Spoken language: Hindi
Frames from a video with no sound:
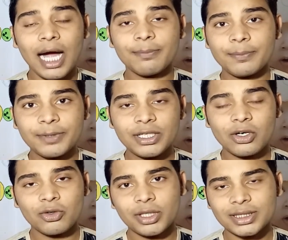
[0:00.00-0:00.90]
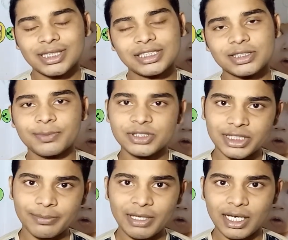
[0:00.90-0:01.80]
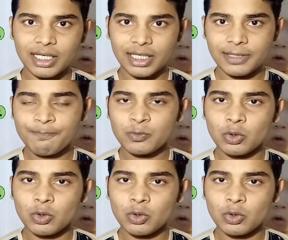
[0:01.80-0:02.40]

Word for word: आप अपने कॉन्टैक्ट लिस्ट में सेव ना करें